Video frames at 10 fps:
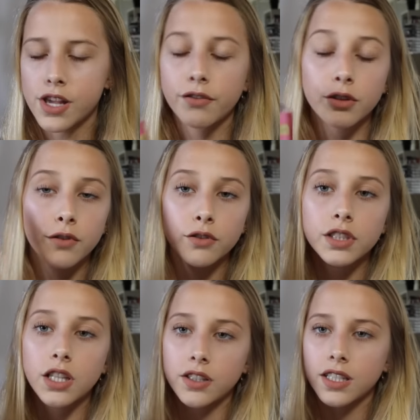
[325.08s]
il y avait une vente
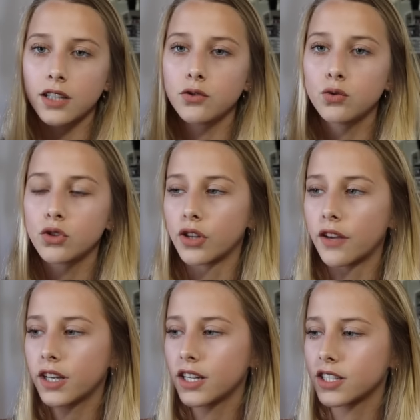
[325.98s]
Vita Secret, du coup j'en
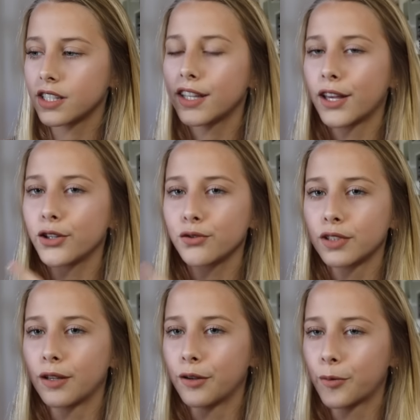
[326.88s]
avais acheté. D'ailleurs, je
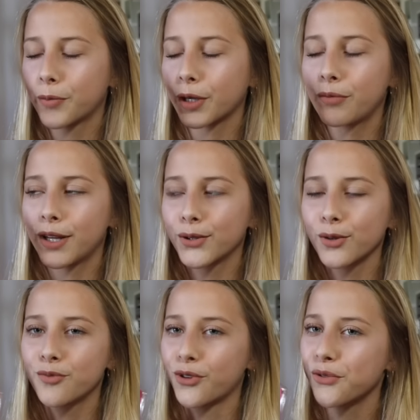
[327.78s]
vous ai pris plein de
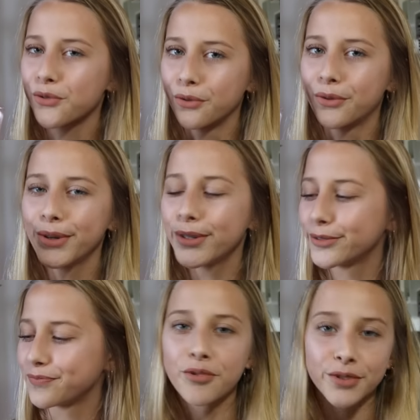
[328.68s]
trucs pour un concours
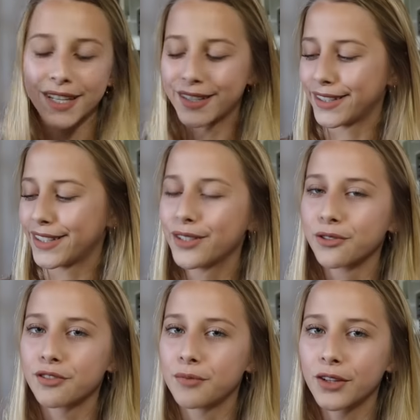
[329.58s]
pour cet été,
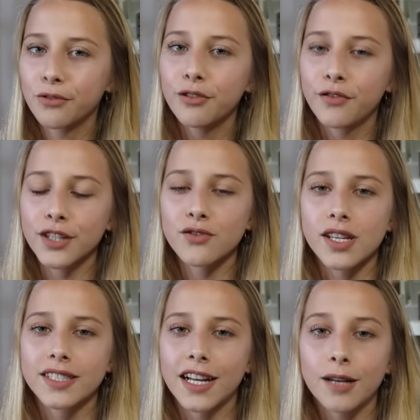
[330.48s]
donc je vais bientôt vous le faire
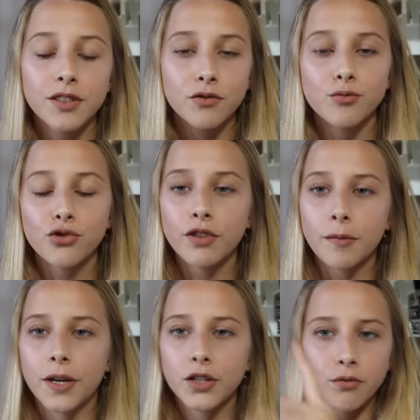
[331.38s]
sur Instagram. Si vous ne me
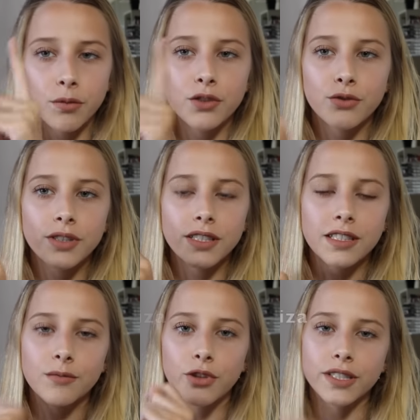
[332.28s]
suivez pas, je vous mets juste
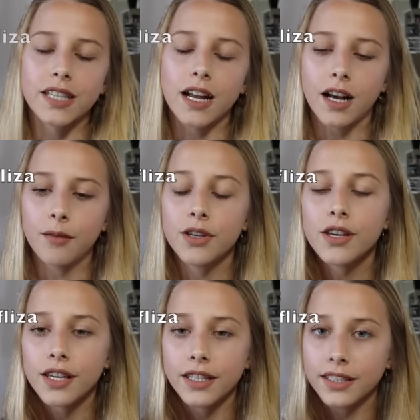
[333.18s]
ici mon Instagram.
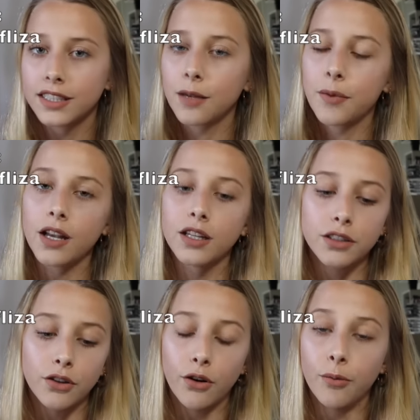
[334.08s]
Et n'hésitez pas à
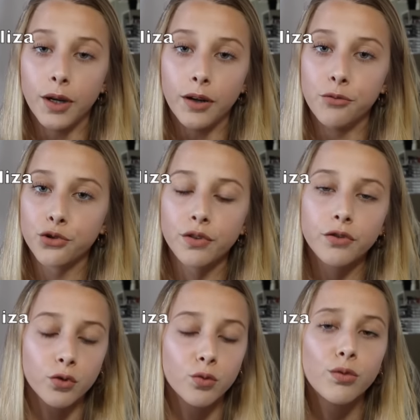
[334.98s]
aller euh, ben, me
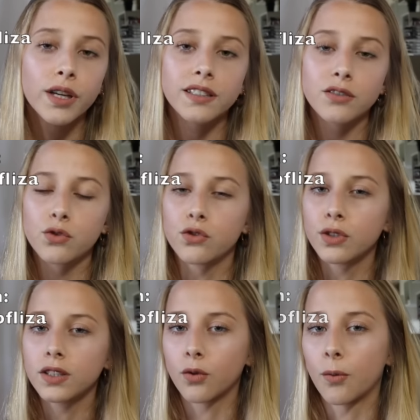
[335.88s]
suivre sur tous mes réseaux
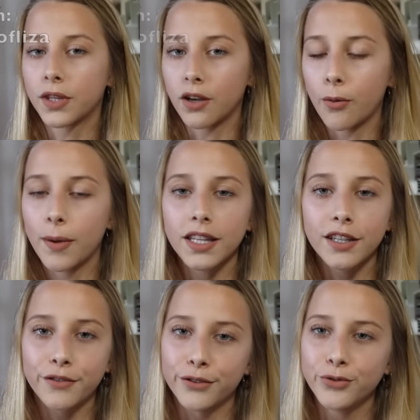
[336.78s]
sociaux, ils sont en barre
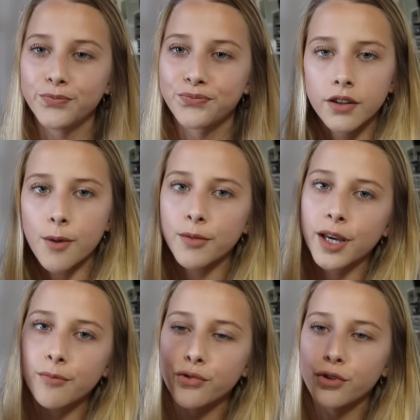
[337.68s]
d'infos. Comme
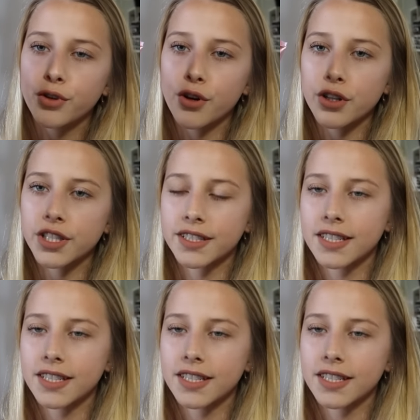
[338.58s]
crème pour le corps, j'ai